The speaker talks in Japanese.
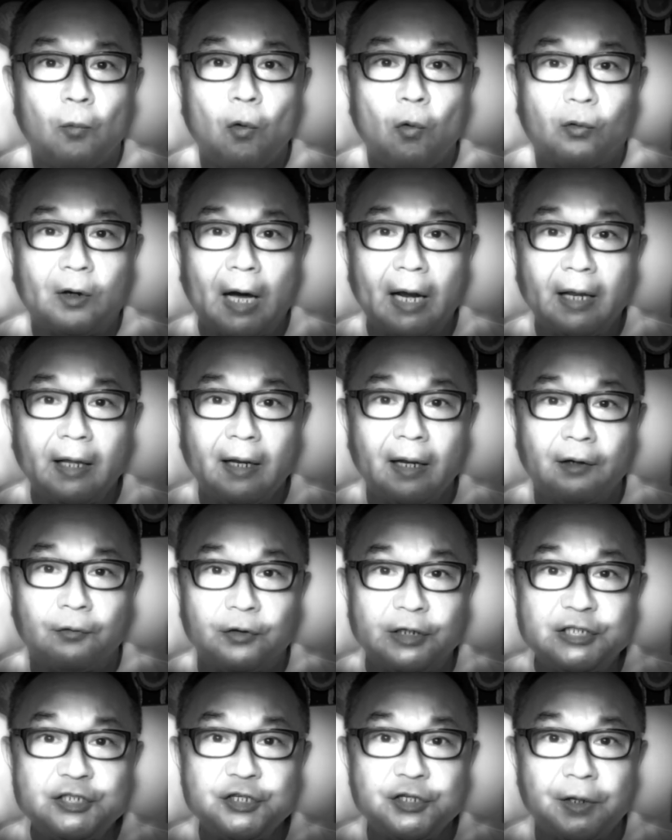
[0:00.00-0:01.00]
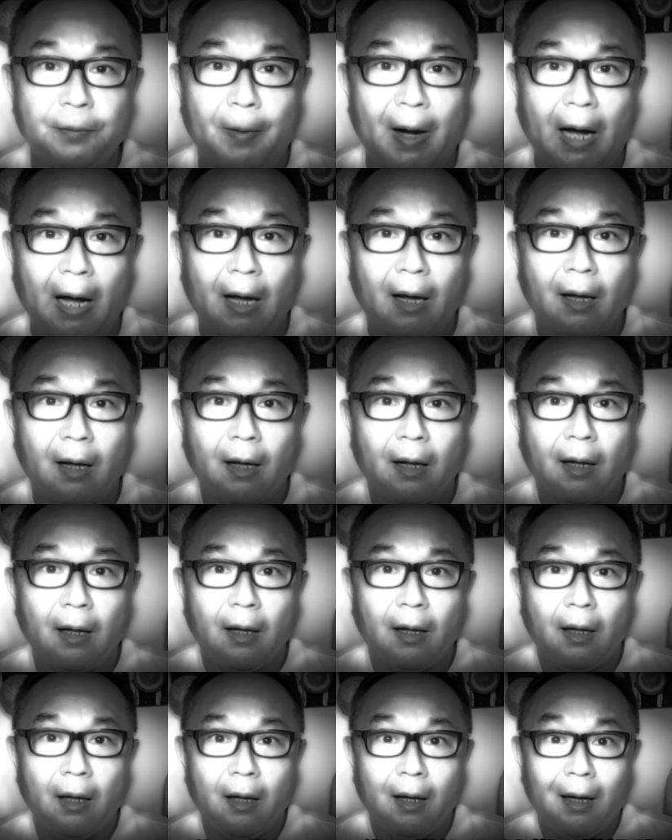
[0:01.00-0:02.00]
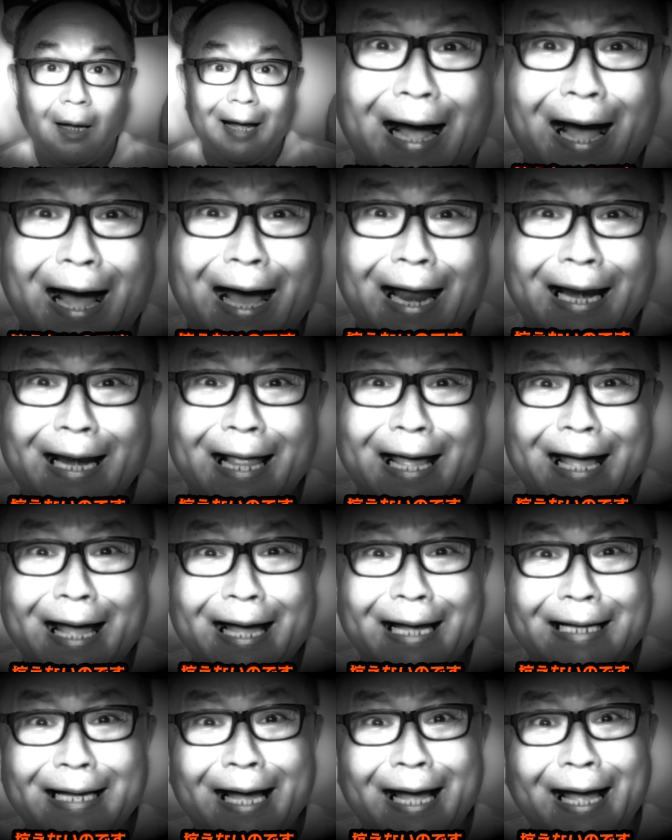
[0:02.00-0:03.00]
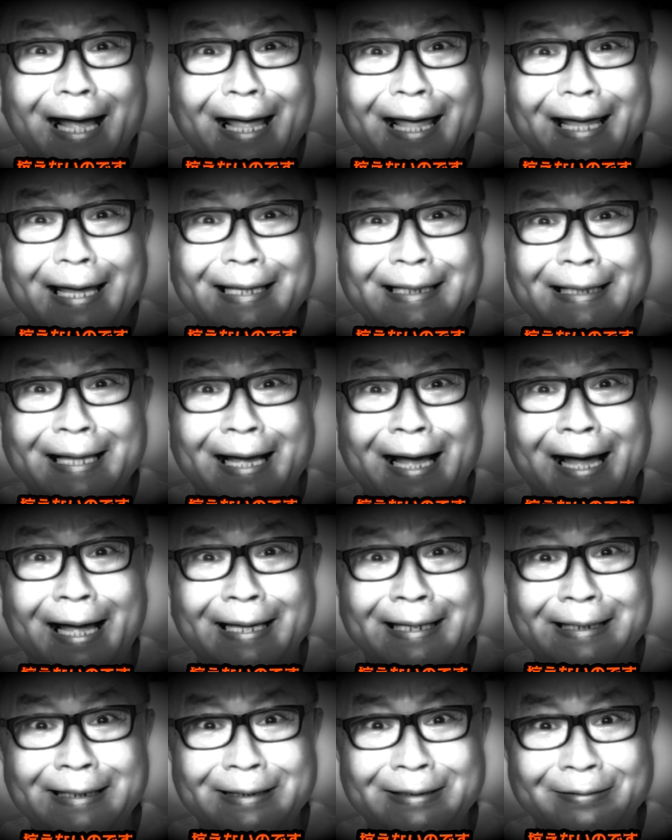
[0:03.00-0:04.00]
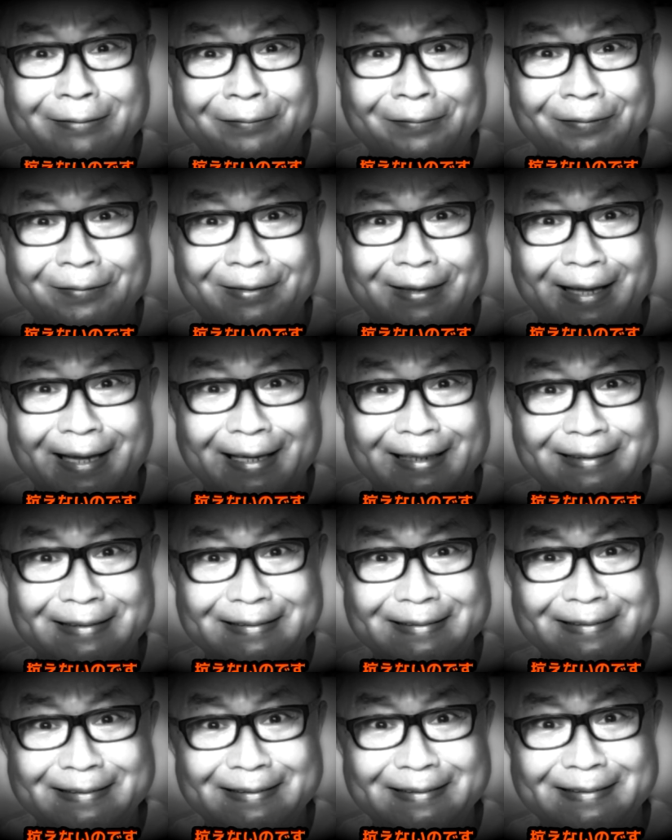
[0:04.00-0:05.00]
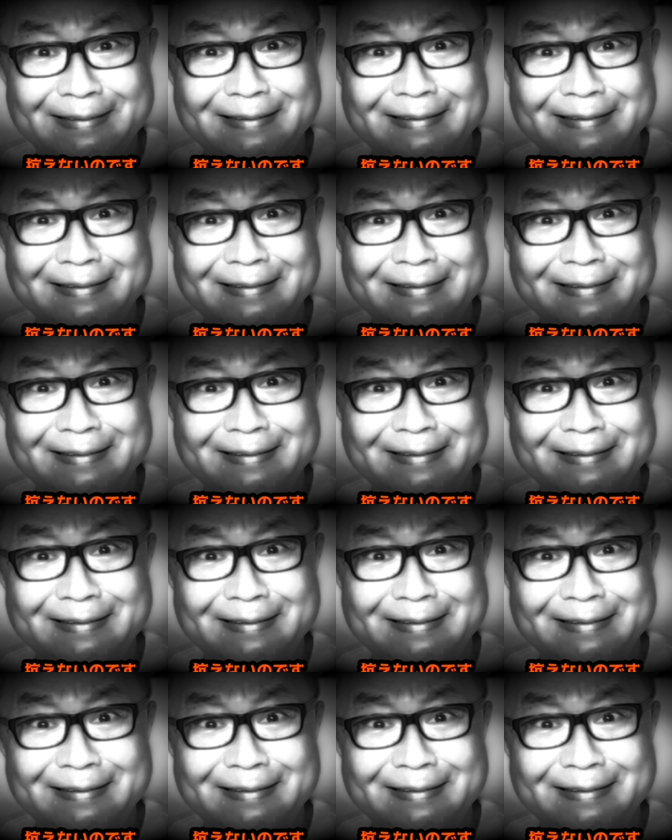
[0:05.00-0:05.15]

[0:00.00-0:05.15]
もう彼らの意思には抗えないのです